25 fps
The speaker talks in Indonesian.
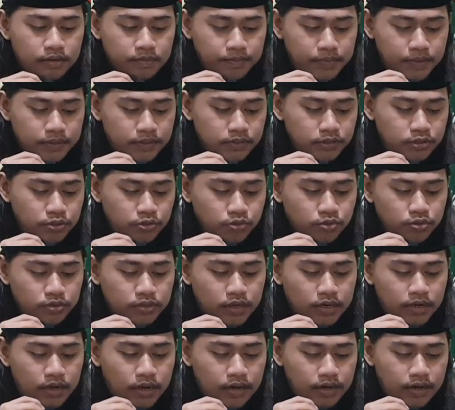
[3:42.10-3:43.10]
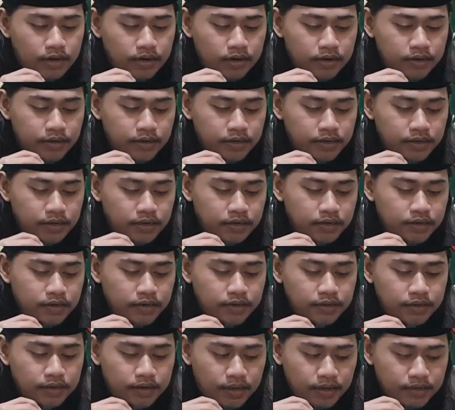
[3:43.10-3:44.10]
Penciutan anggaran ini
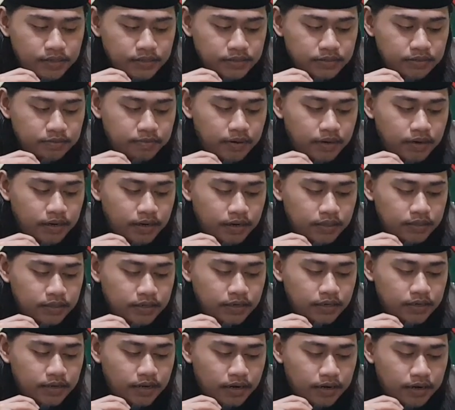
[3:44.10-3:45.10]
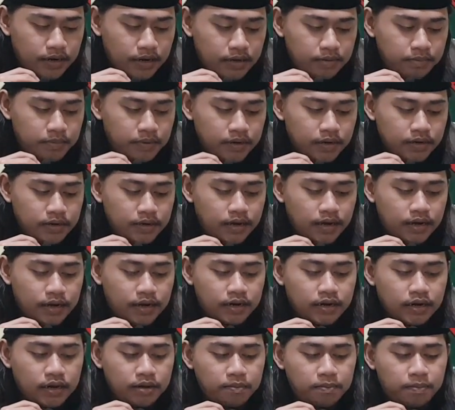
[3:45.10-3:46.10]
dinilai sebagai tindakan
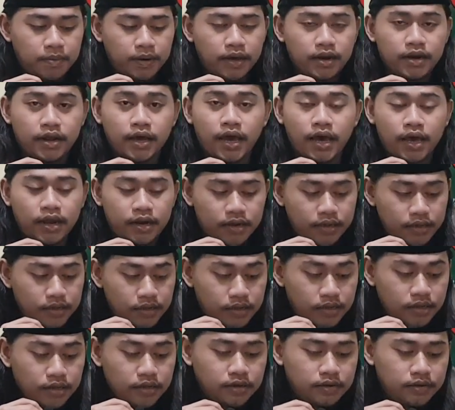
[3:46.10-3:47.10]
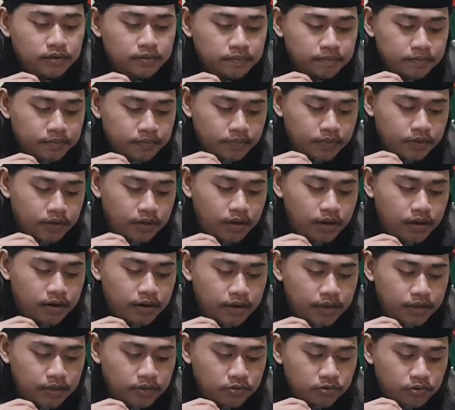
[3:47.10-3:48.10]
merendahkan MPR RI.
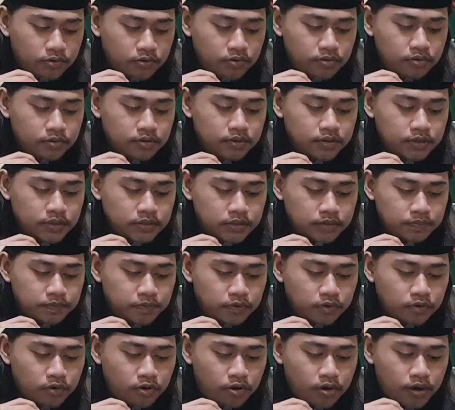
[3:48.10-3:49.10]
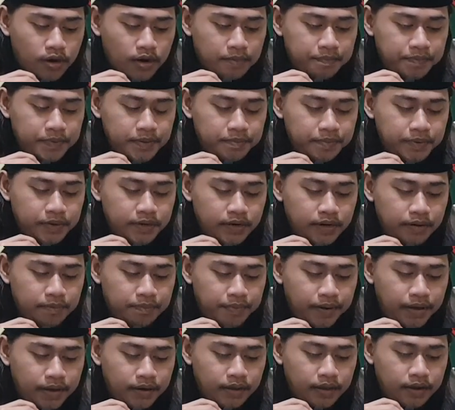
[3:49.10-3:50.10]
Karena itu, ke-10 orang pimpinan
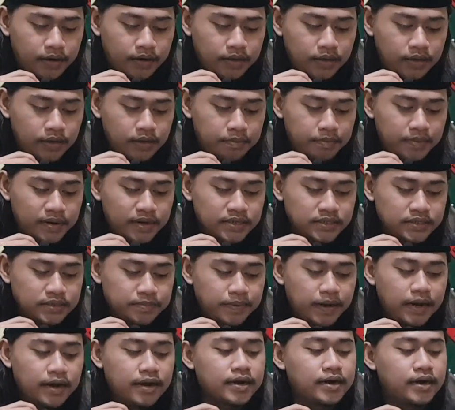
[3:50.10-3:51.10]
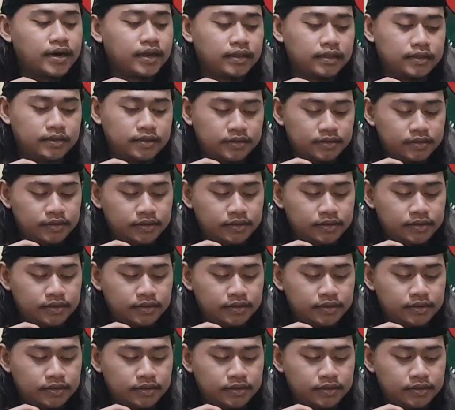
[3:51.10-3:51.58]
MPR RI bersepakat